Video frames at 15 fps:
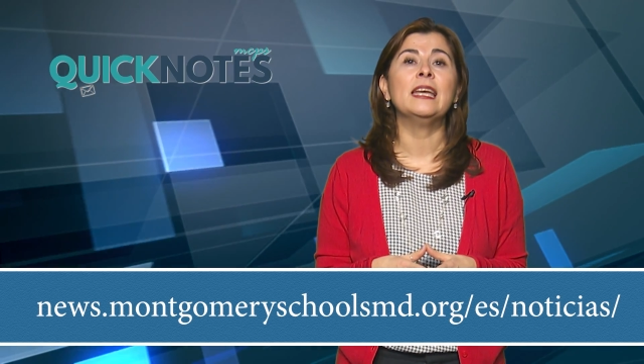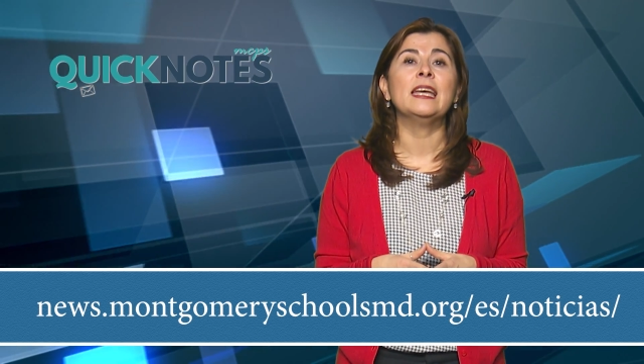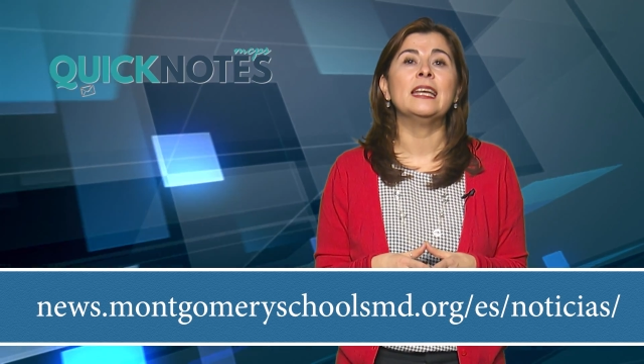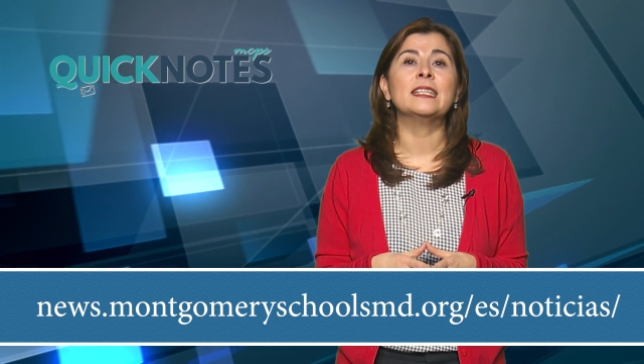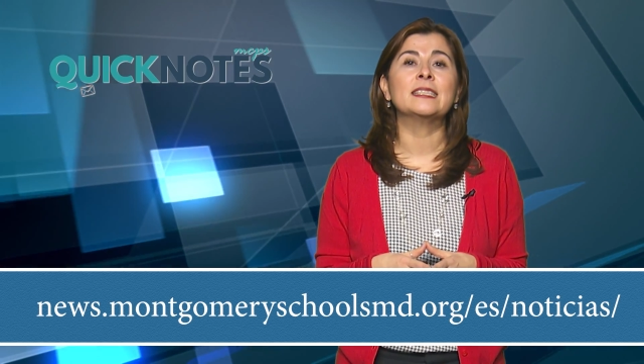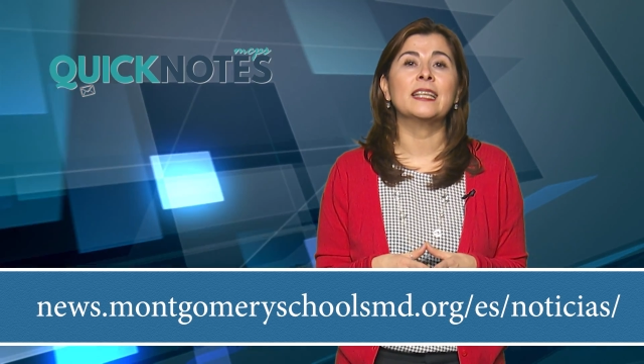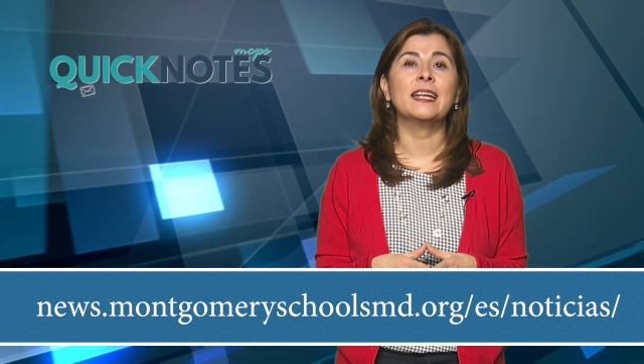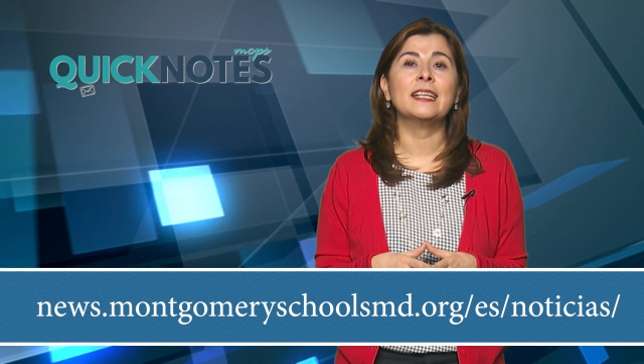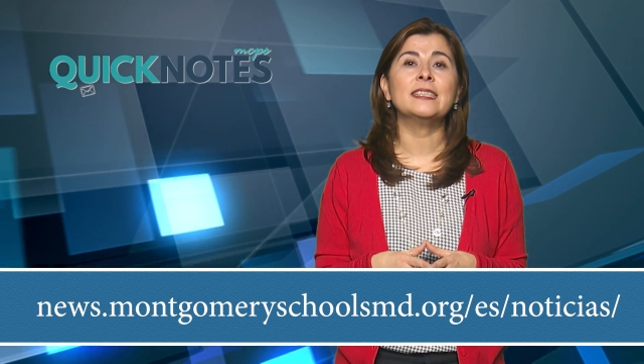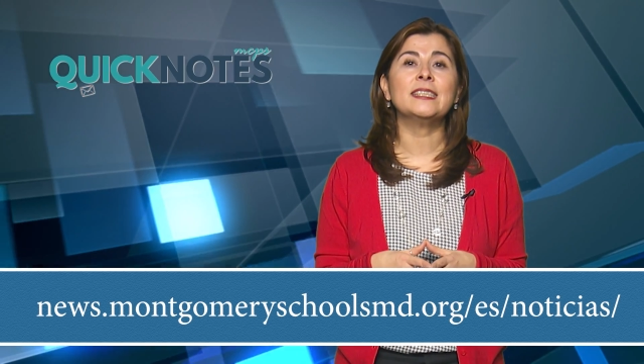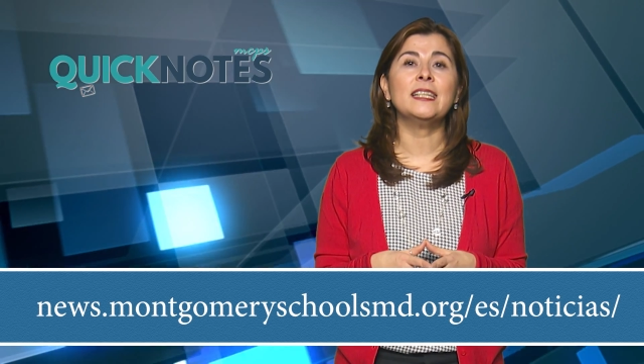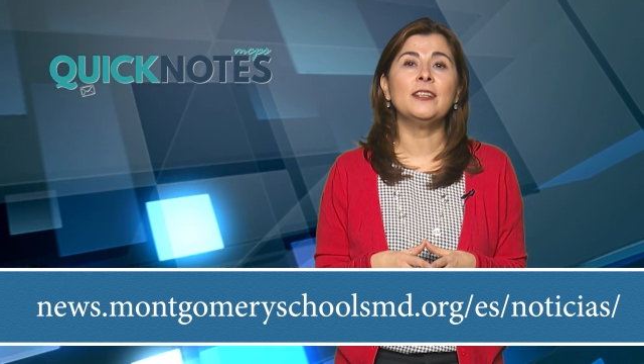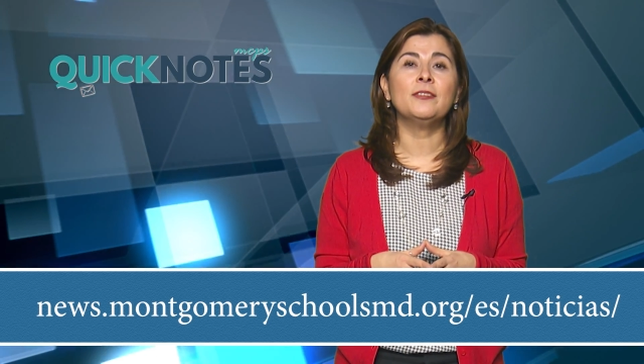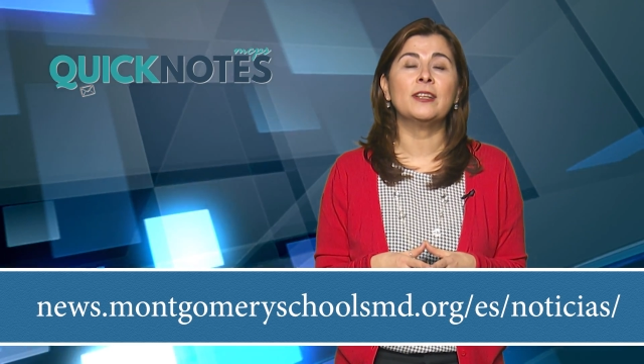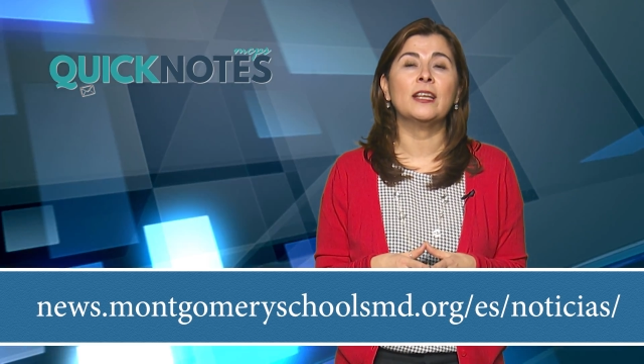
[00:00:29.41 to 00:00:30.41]
estarán
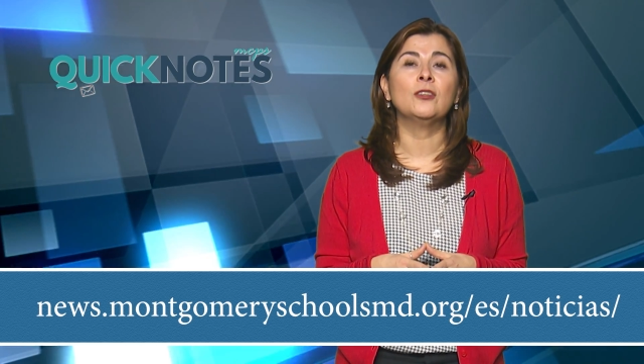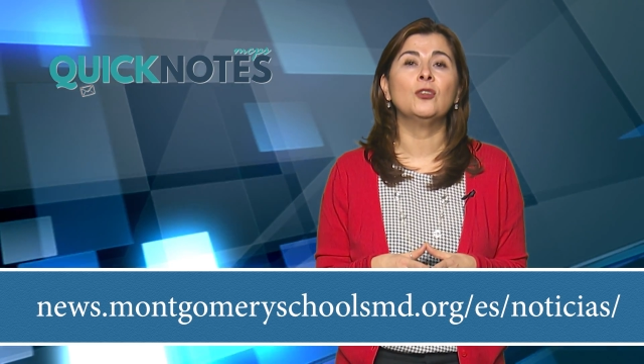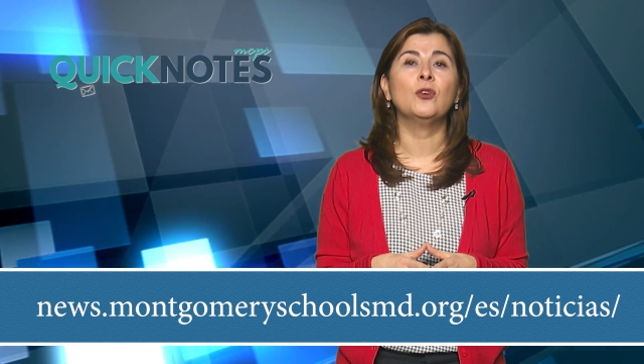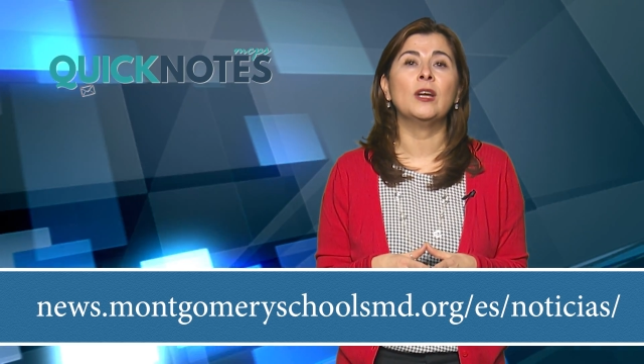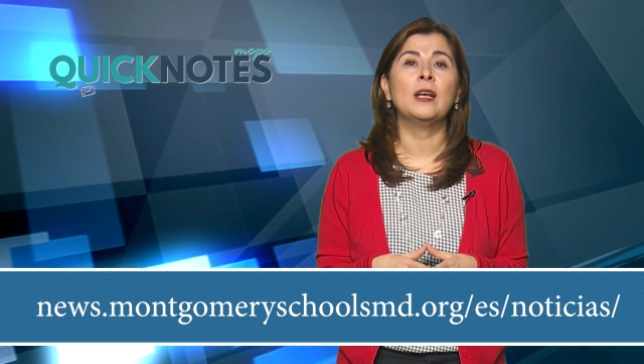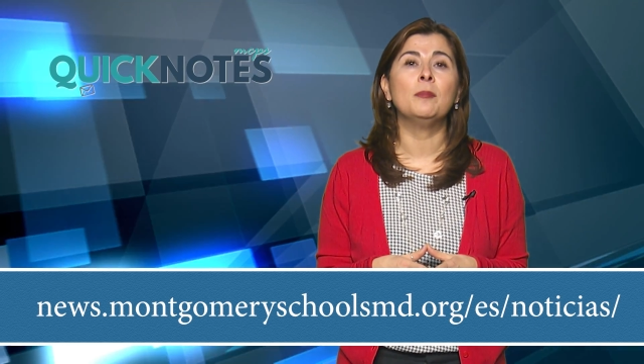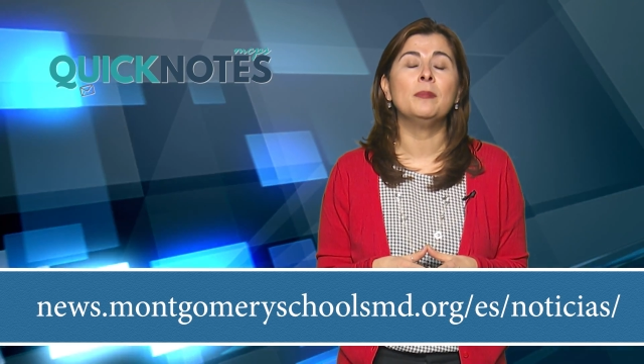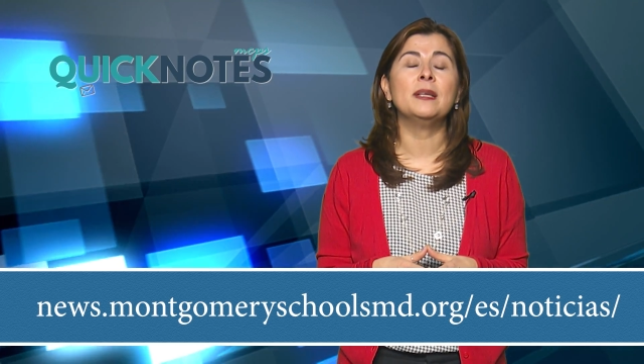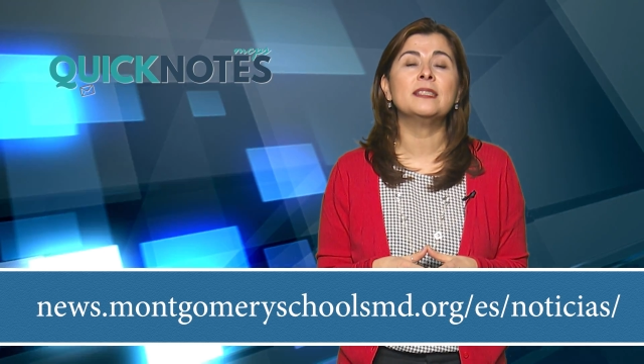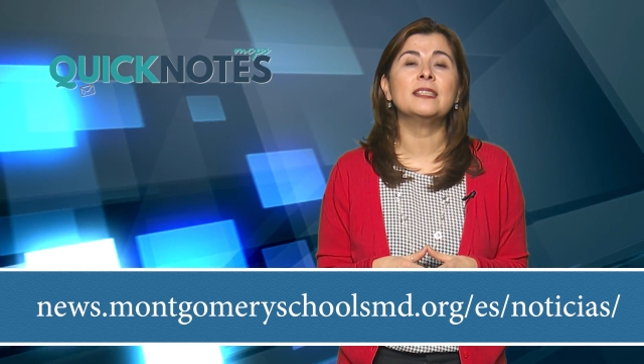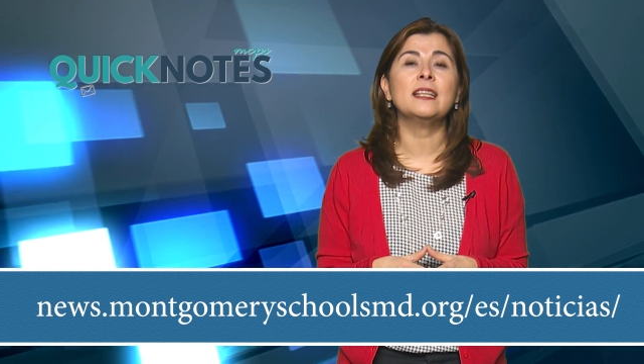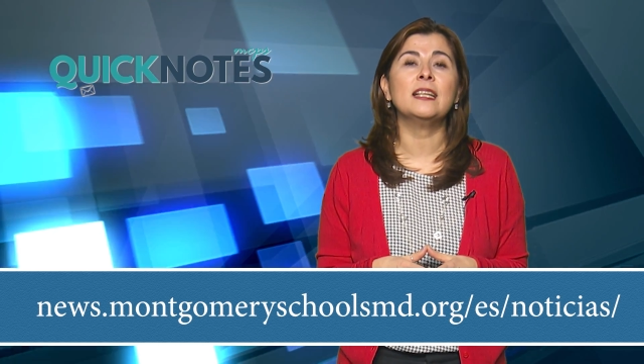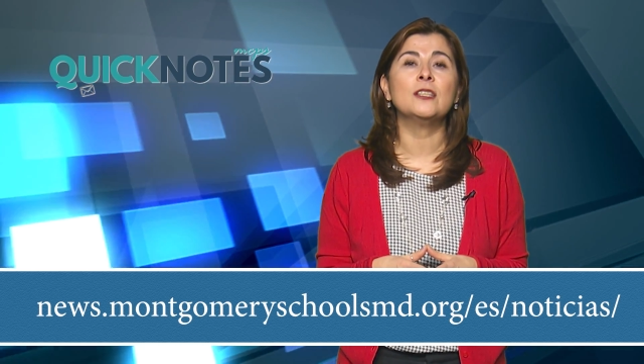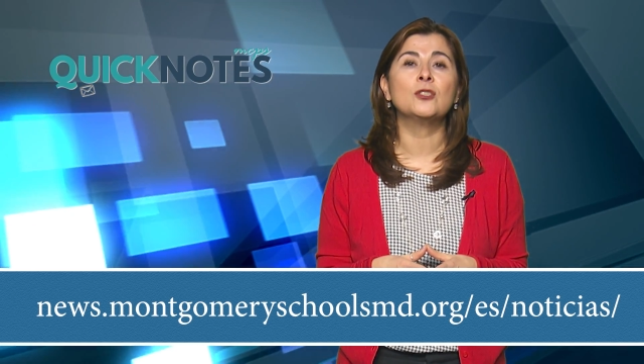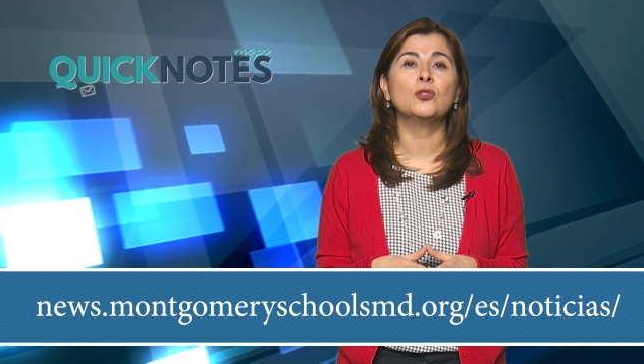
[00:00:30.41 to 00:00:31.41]
celebrando el mes de
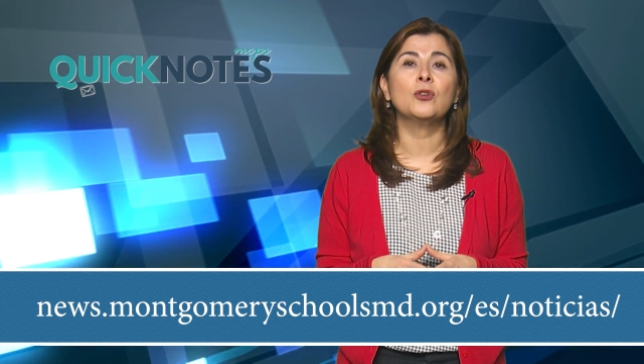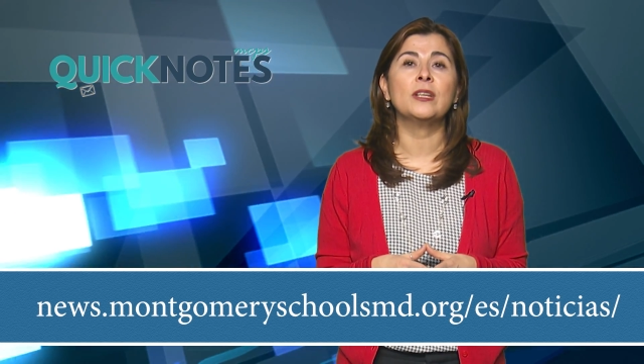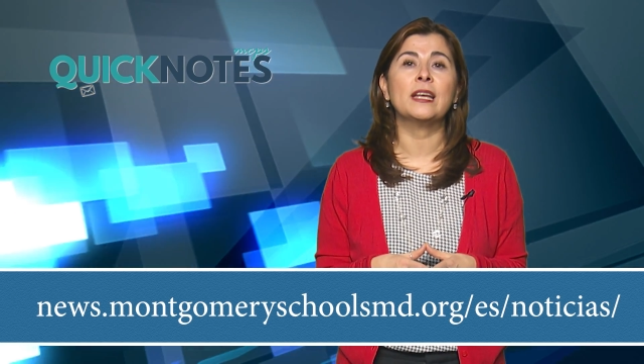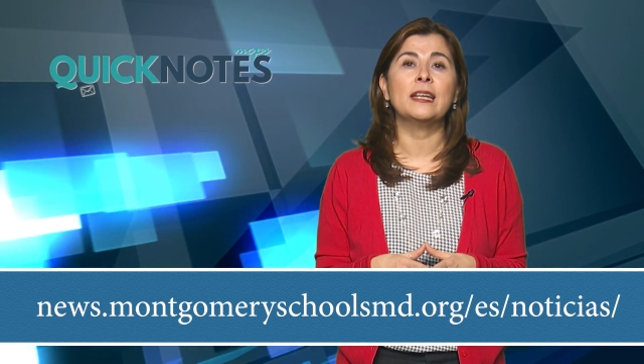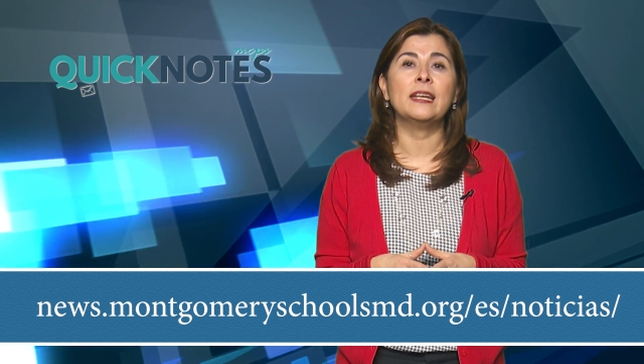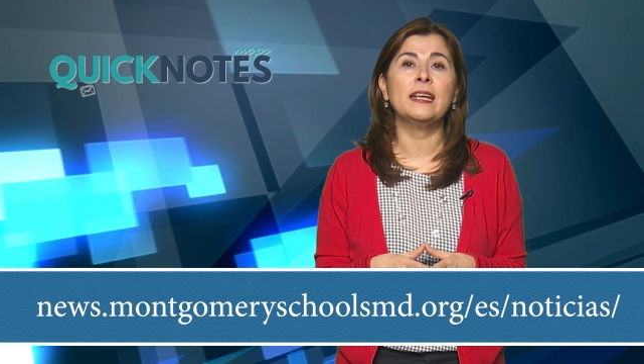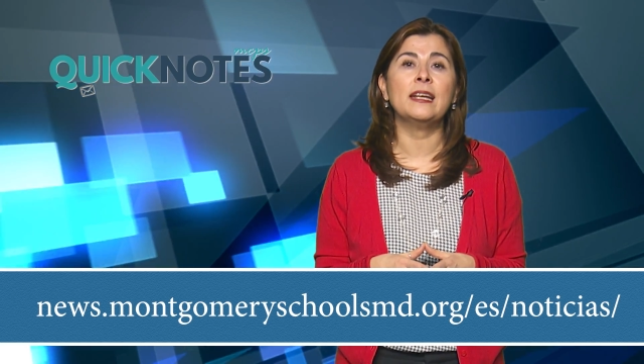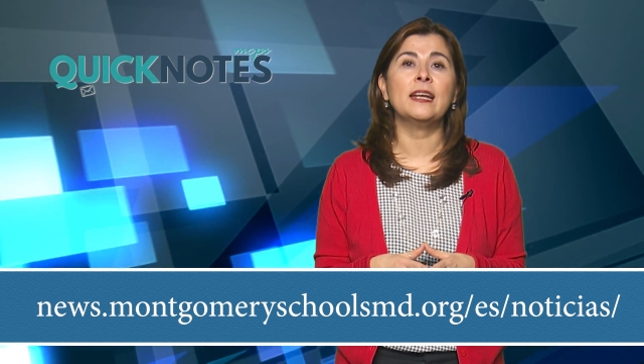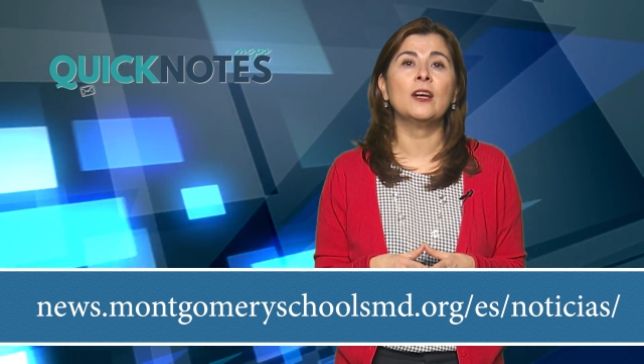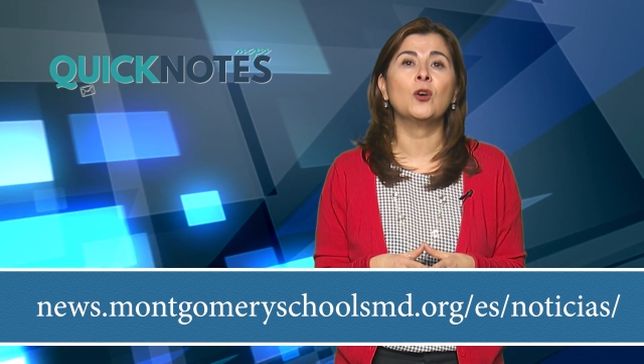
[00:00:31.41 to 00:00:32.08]
la historia negra